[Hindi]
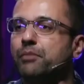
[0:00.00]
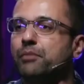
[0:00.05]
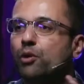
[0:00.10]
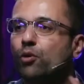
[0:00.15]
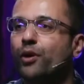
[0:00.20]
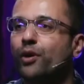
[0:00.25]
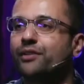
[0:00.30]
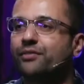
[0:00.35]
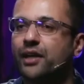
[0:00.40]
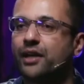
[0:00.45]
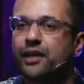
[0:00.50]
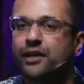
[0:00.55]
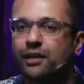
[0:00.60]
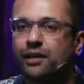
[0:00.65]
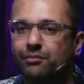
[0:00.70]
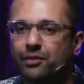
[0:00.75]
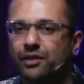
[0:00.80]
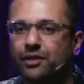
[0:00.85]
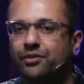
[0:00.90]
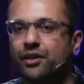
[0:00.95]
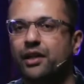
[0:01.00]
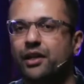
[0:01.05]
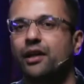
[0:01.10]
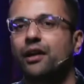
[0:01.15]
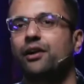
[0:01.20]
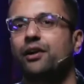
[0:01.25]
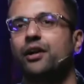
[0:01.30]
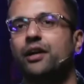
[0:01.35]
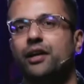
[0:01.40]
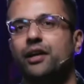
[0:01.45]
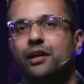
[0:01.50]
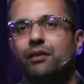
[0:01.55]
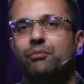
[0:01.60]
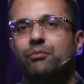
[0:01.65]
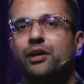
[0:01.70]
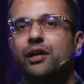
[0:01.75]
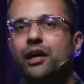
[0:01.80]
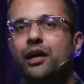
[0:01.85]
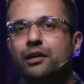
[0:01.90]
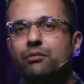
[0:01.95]
बिल्कुल ऐसा है कि हम घर से निकल रहे हैं
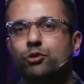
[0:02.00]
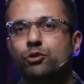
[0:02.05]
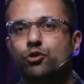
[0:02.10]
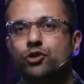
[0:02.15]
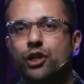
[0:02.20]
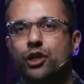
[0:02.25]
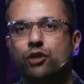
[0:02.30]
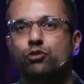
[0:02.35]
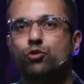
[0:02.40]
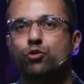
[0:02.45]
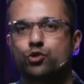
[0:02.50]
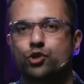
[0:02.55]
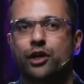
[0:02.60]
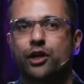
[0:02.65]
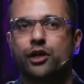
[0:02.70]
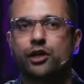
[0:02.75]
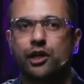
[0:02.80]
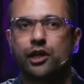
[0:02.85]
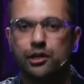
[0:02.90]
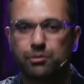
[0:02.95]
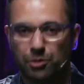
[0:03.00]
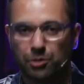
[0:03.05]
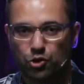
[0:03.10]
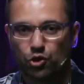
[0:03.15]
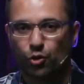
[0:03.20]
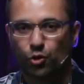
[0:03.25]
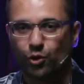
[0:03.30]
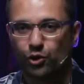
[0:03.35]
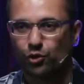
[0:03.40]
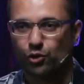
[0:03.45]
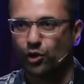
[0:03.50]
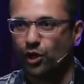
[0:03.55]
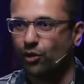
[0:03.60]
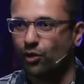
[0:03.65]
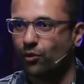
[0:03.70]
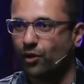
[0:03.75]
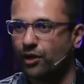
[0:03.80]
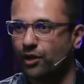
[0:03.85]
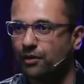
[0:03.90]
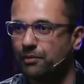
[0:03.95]
अपनी गाड़ी में तो ये नहीं सोचना है कि गाड़ी पंचर होगी तो क्या
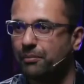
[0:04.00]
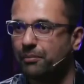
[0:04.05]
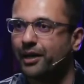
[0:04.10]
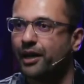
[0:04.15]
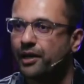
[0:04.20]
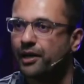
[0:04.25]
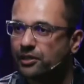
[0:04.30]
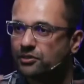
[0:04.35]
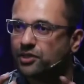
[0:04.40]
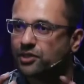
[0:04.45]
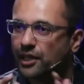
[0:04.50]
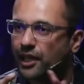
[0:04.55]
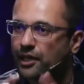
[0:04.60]
होगा बट एटलीस्ट